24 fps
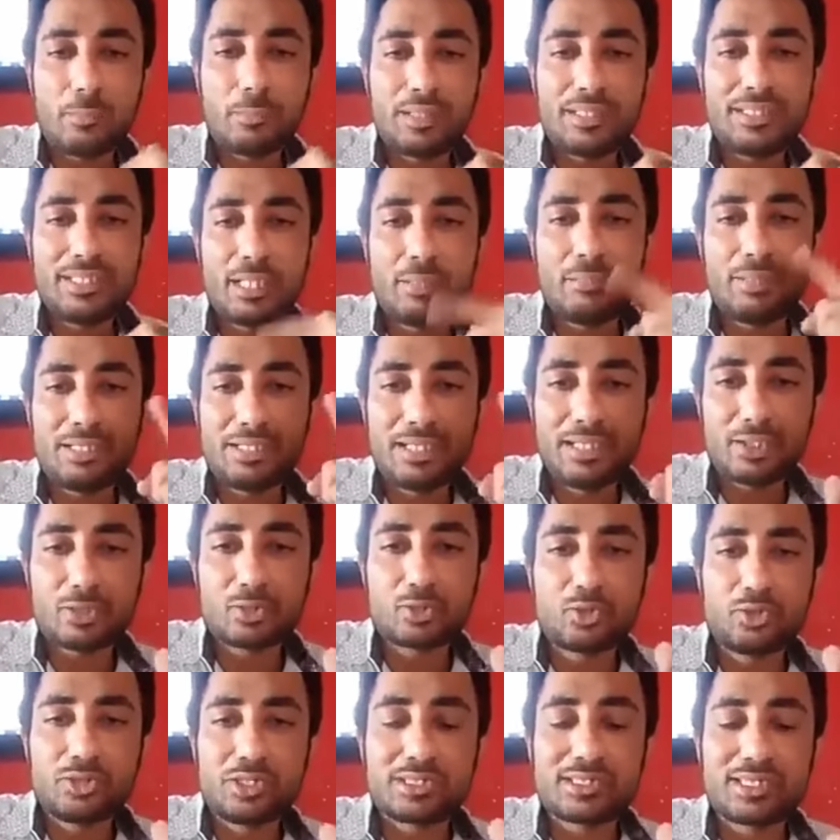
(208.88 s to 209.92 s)
अरे भैया मैं
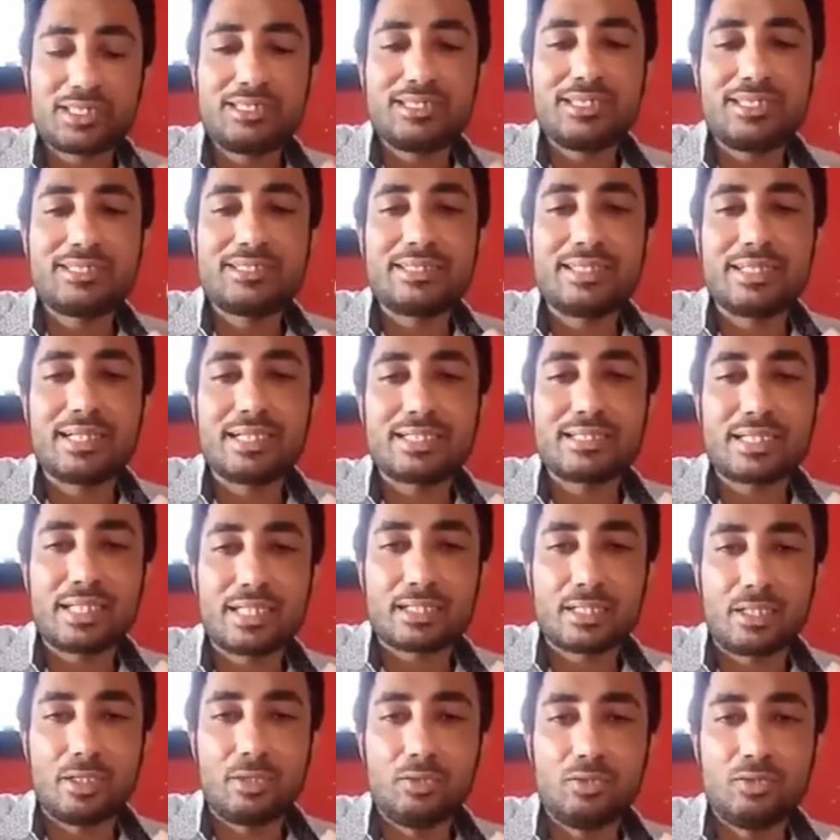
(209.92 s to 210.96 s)
देश को ये संदेश देना
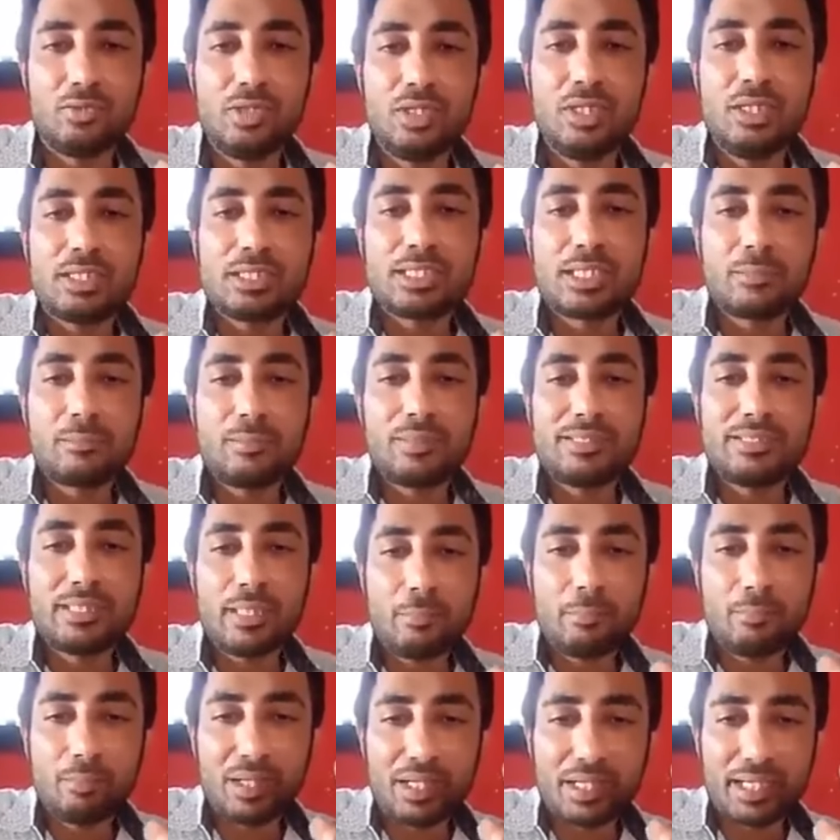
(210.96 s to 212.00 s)
चाहता हूँ कि
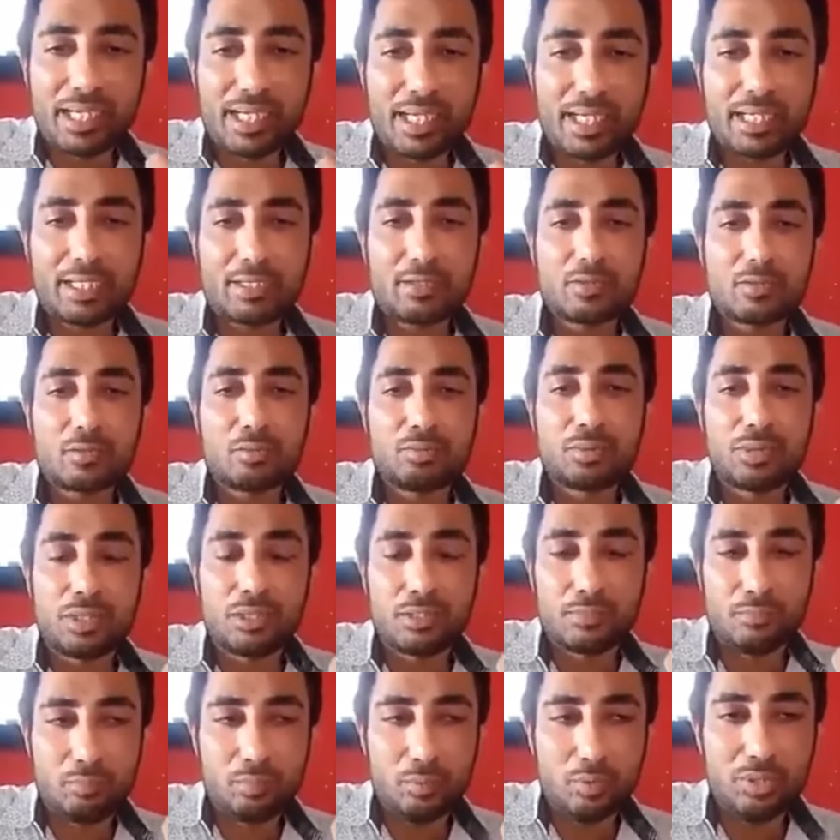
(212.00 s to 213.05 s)
भैया बगैर
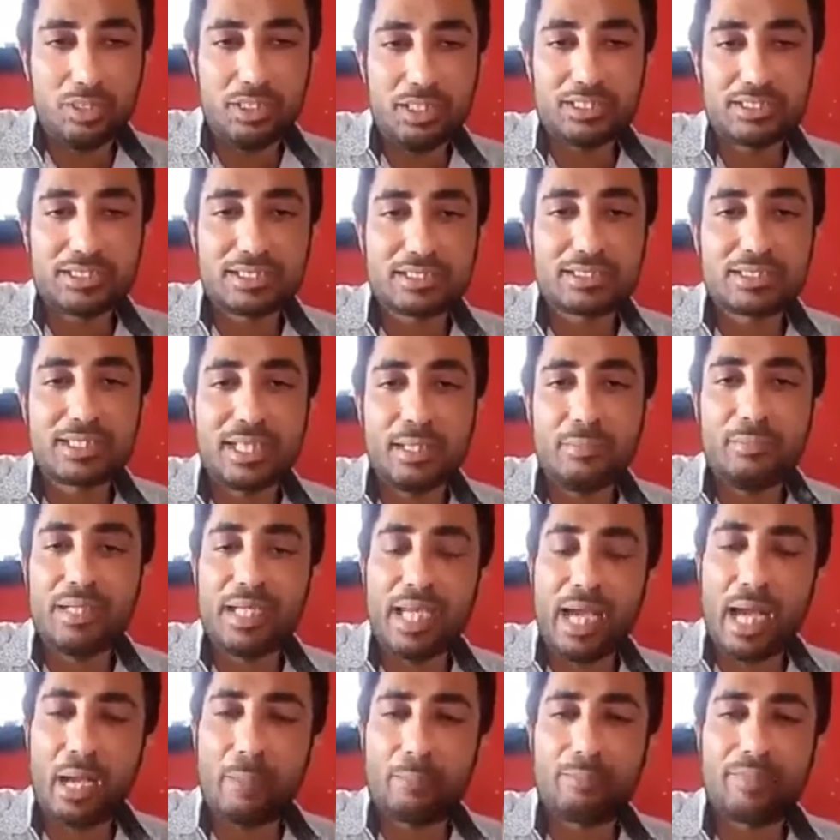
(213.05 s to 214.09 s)
पुलिस इसके
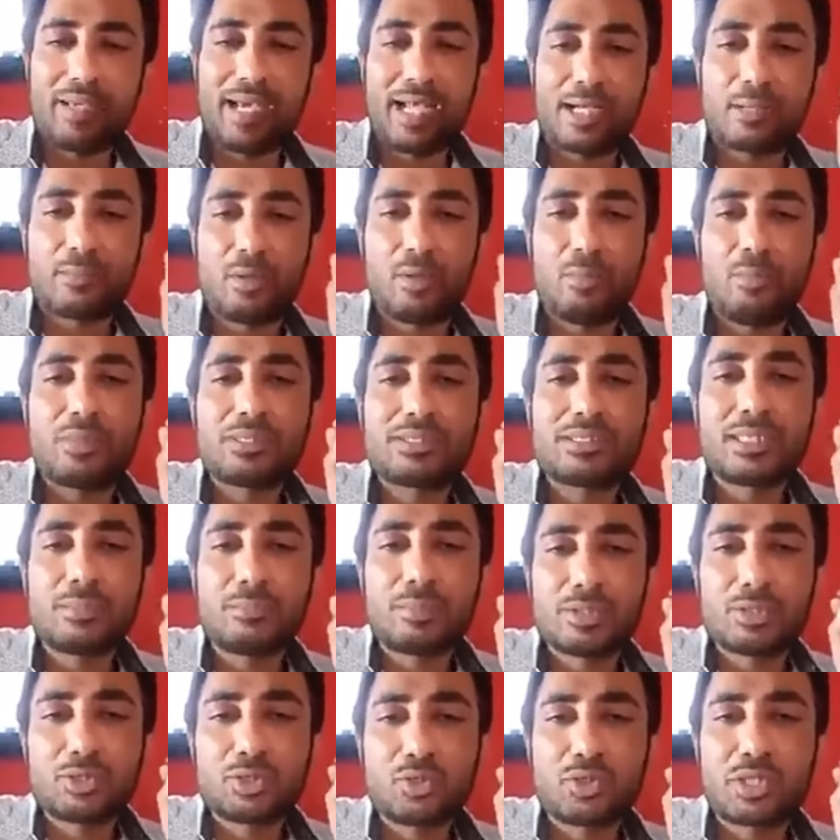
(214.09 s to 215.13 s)
भी आप प्यार मोहब्बत से
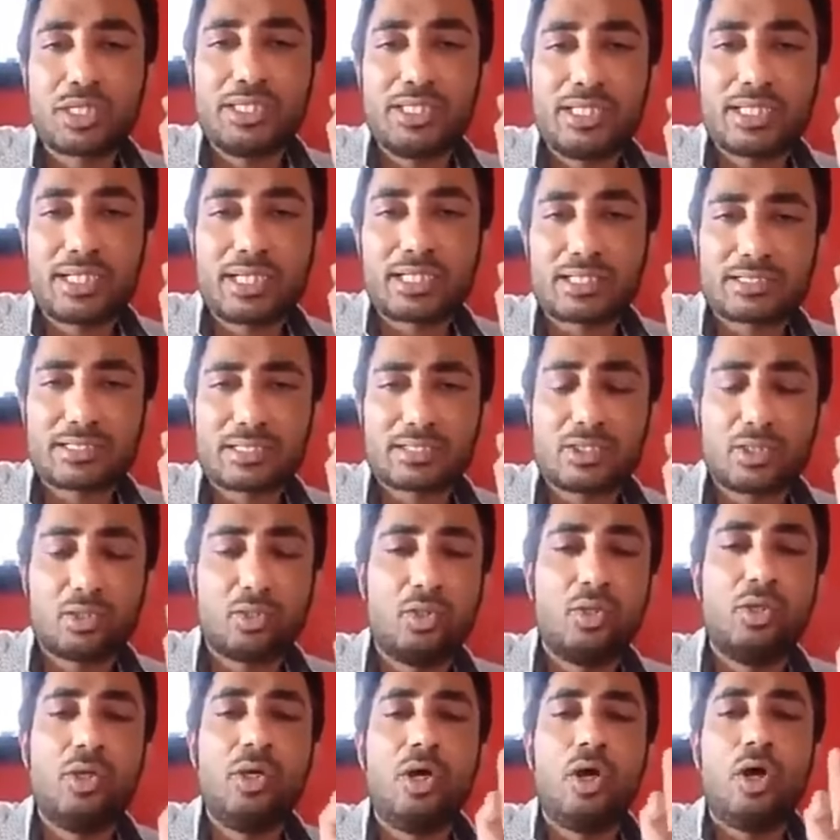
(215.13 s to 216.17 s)
बच्चों के लिए कर सकते
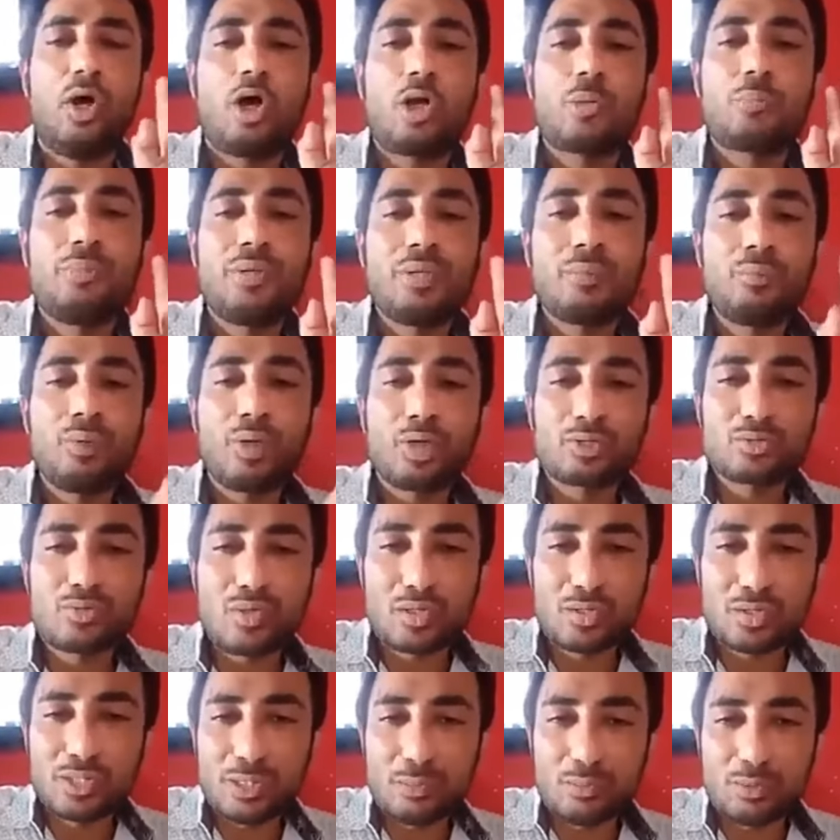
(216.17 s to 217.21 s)
हो और बिग बॉस
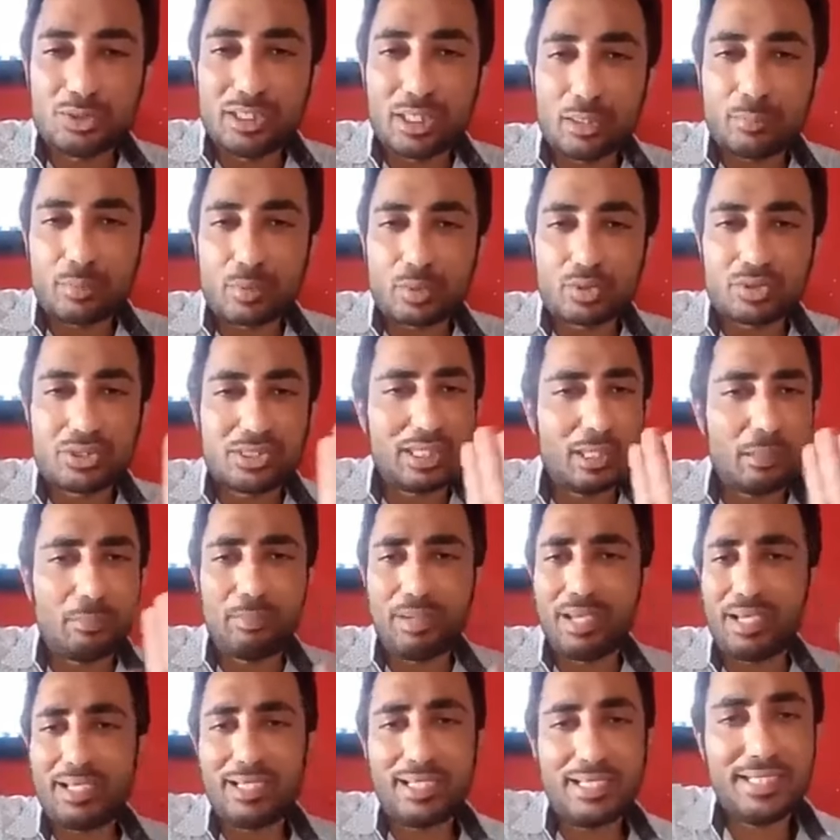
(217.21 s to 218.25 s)
वालों ने मुझे अप्रोच किया
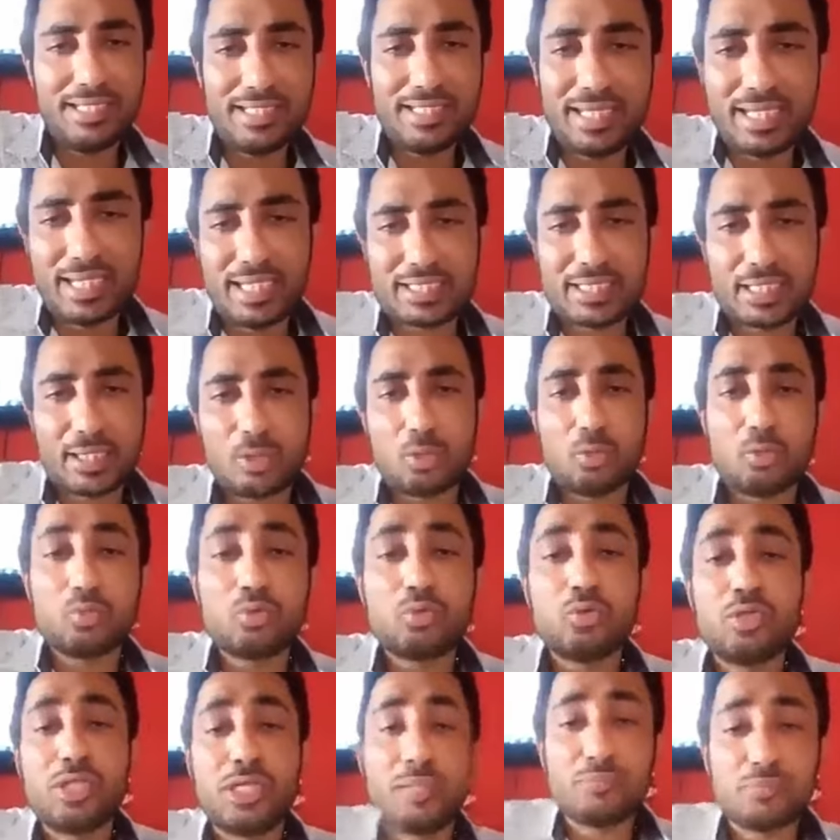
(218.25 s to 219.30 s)
मैं नहीं गया था
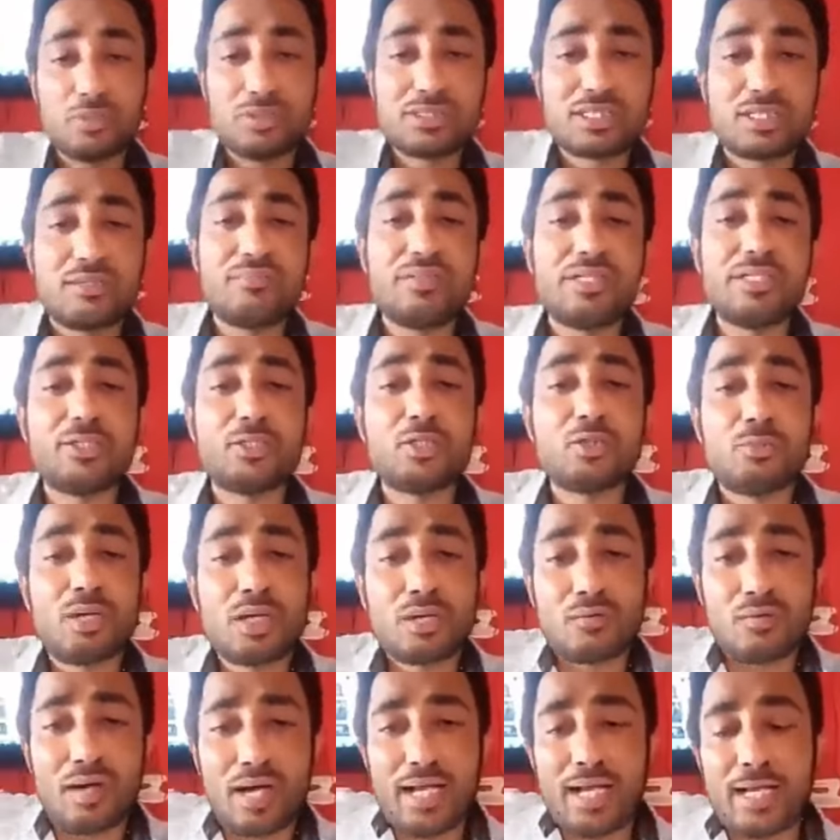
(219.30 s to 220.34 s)
उन्होंने मुझसे वीडियो
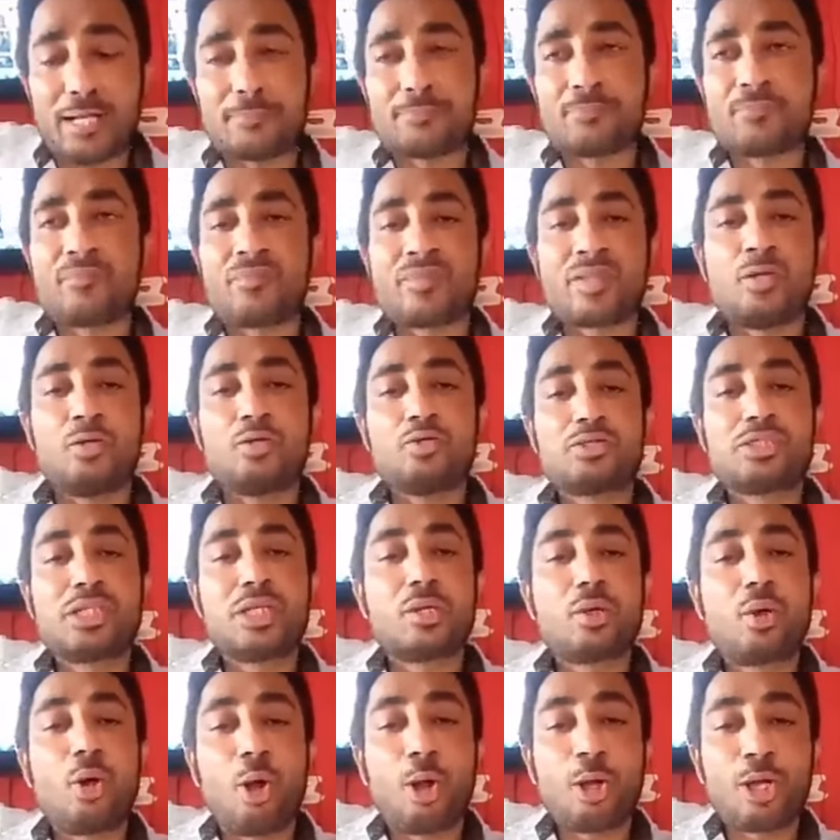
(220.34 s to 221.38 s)
मंगवाया
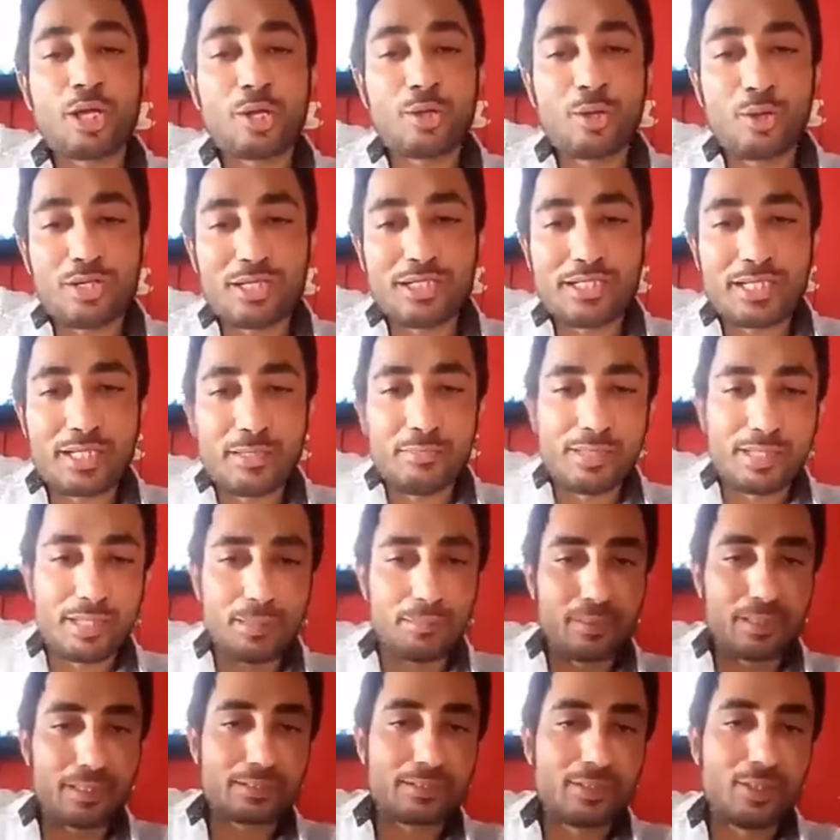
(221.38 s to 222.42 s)
उसकी कॉल रिकॉर्डिंग है
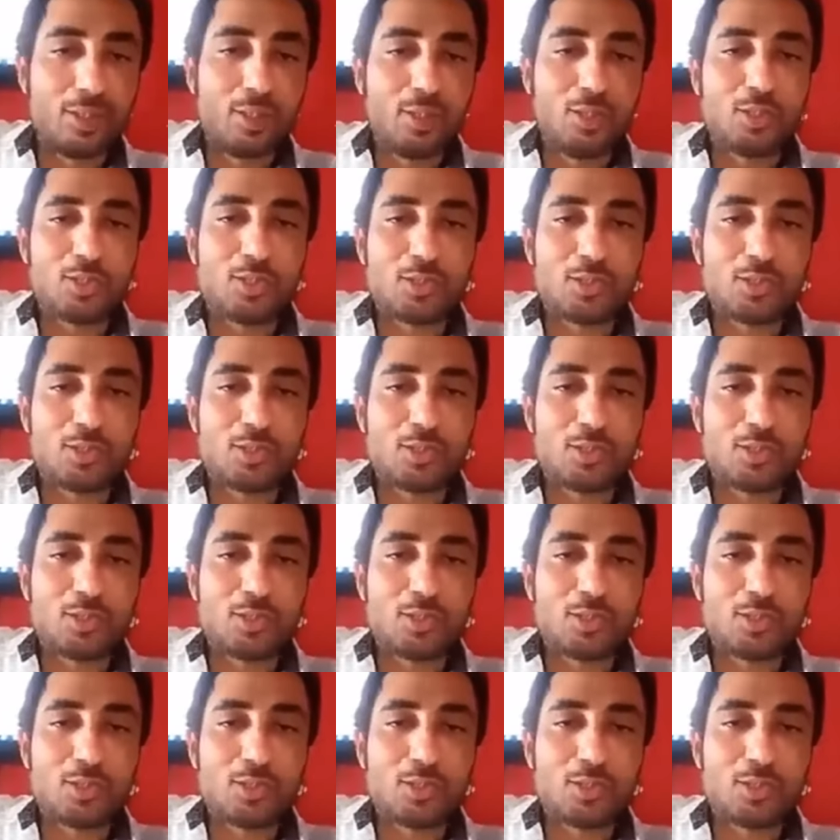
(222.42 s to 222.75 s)
मेरे पास